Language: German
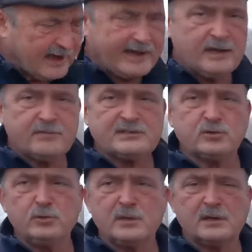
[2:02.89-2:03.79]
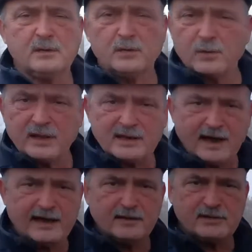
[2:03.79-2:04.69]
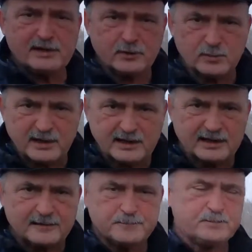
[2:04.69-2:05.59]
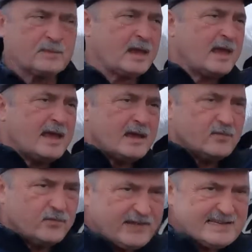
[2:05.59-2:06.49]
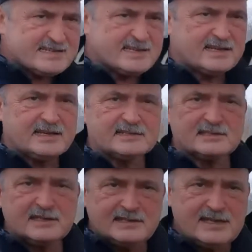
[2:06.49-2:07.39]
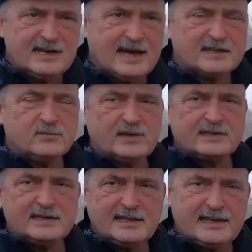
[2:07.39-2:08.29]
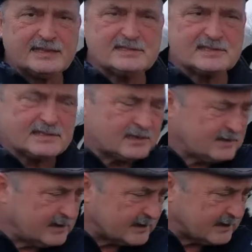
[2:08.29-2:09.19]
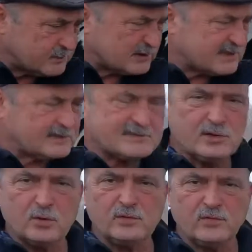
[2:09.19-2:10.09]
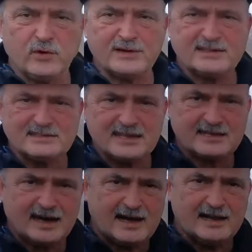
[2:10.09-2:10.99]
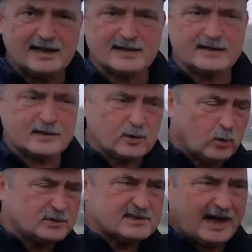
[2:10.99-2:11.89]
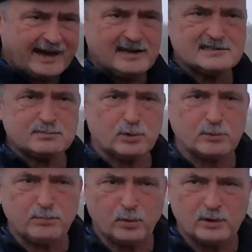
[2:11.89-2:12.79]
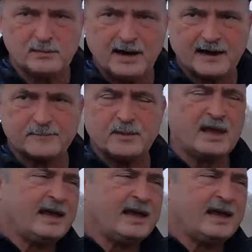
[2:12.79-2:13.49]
keiner was rüber oder keiner will darüber reden. Wichtig ist, die Landwirte, die jetzt ihre Demonstrationen vor den Zentrallagern der großen Handelsmonopole machen,